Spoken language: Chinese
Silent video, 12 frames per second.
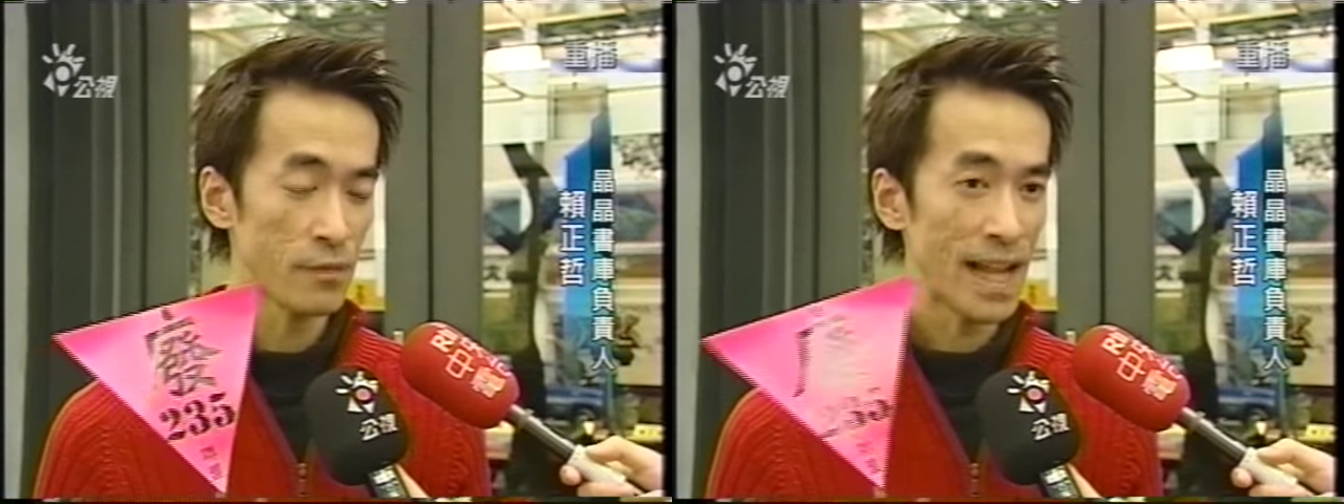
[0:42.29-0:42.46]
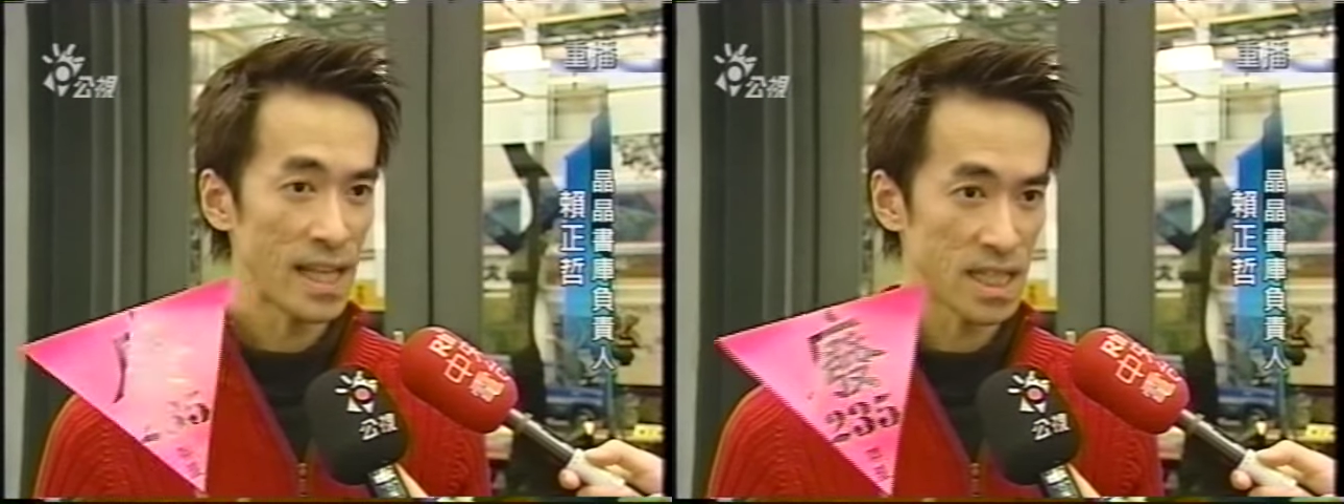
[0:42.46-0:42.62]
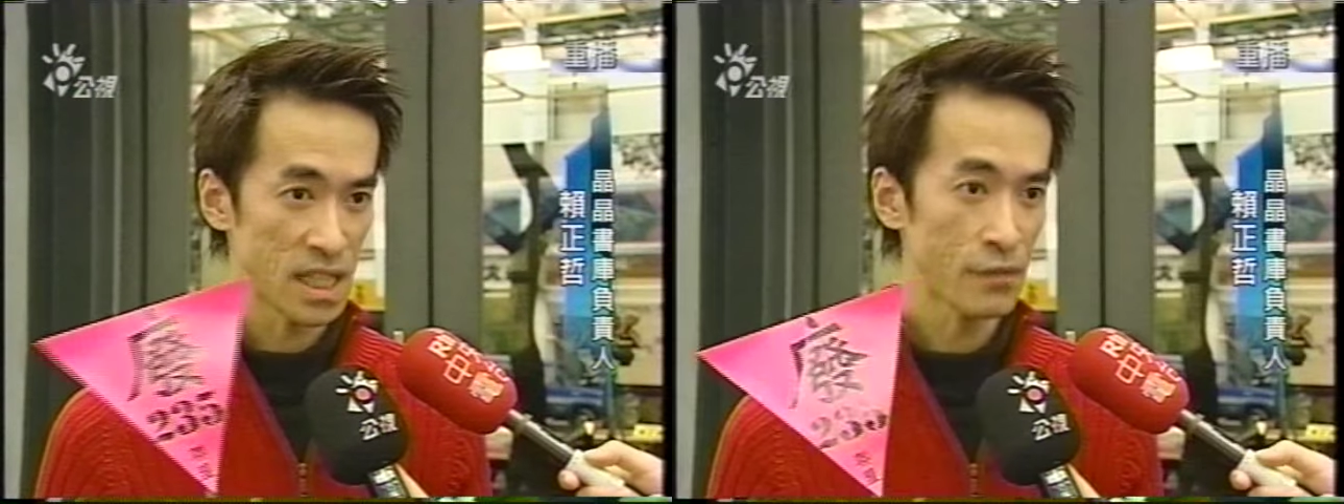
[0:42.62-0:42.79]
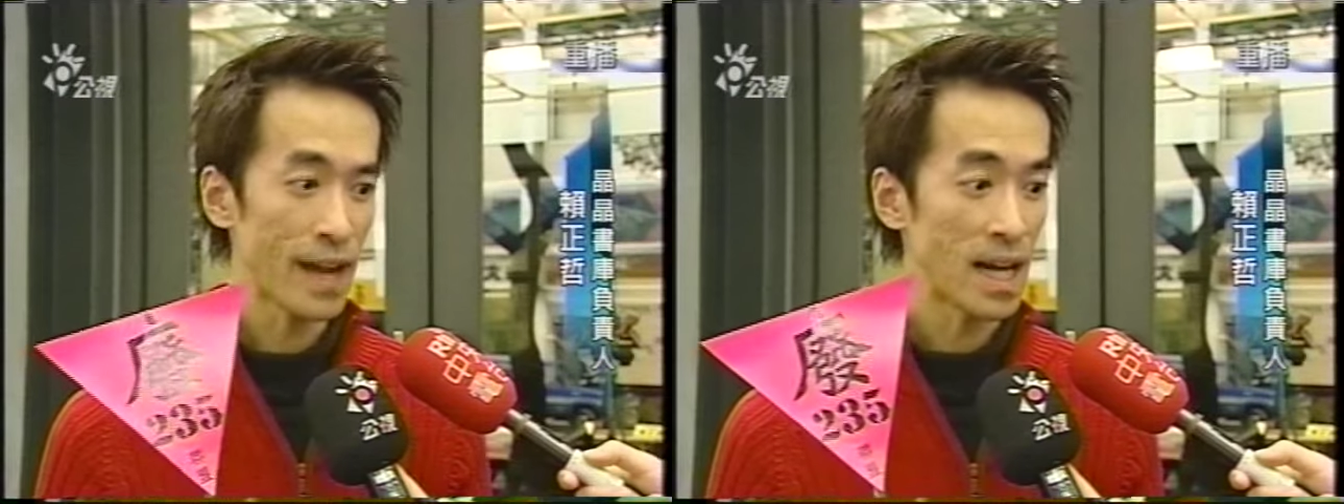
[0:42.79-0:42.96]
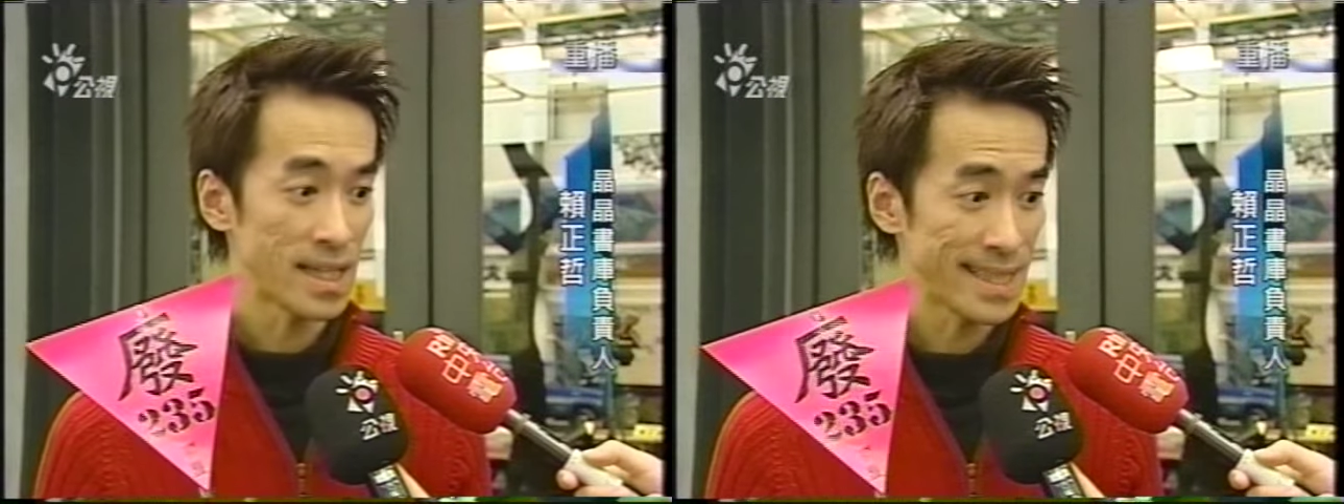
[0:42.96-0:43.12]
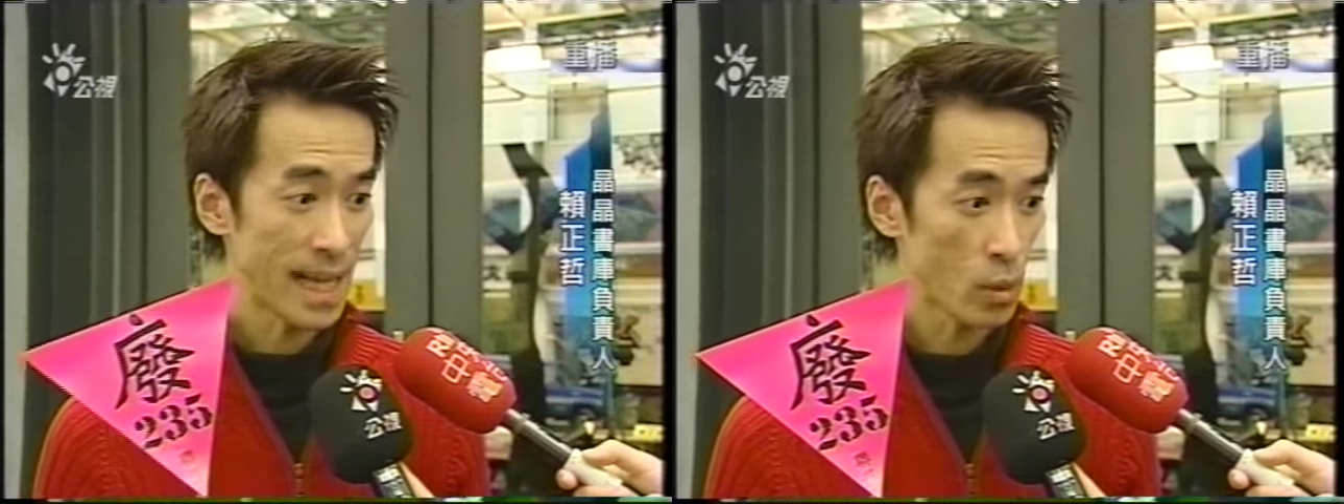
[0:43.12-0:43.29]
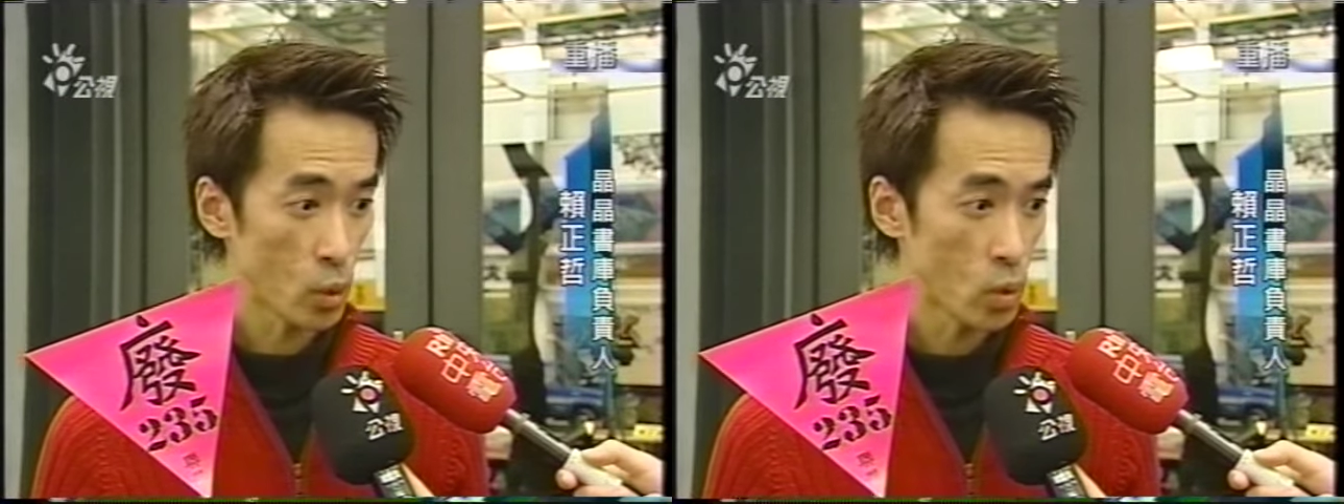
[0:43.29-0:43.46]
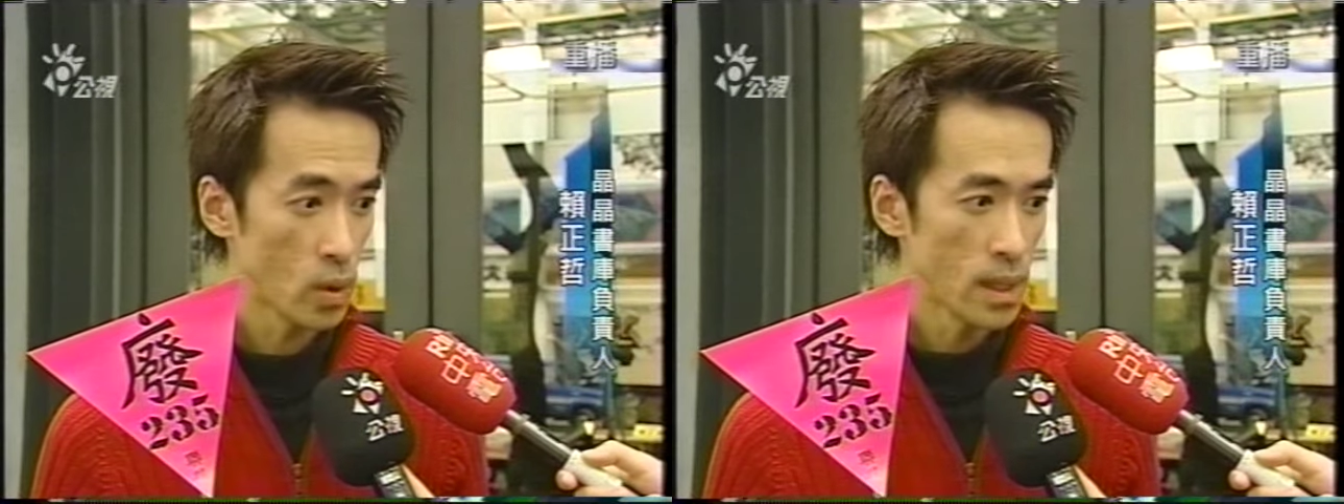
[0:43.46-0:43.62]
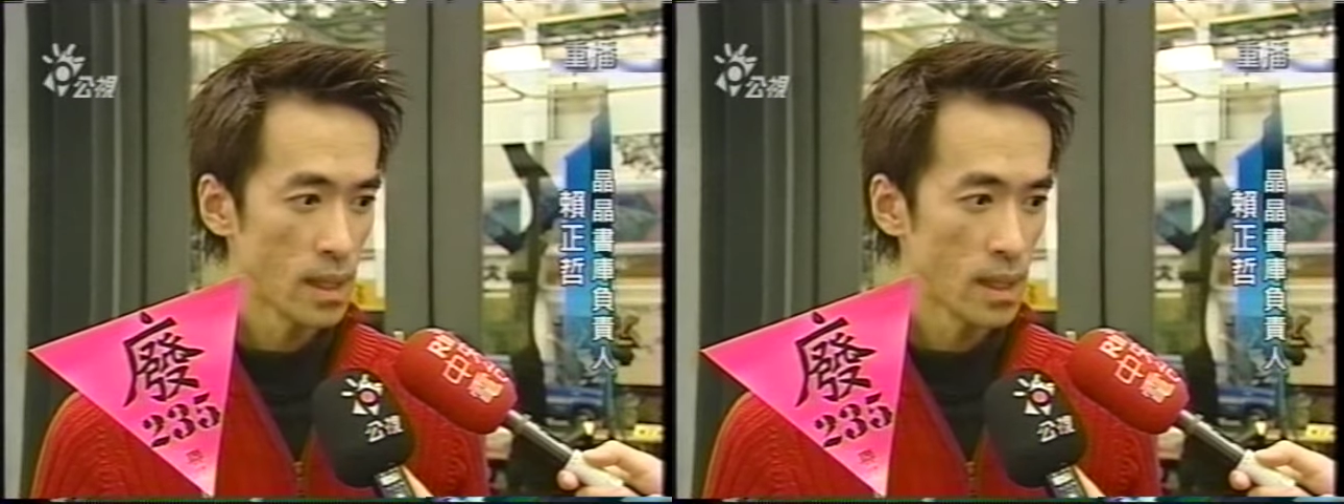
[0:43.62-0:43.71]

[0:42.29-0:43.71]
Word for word: 犯了刑法二三五。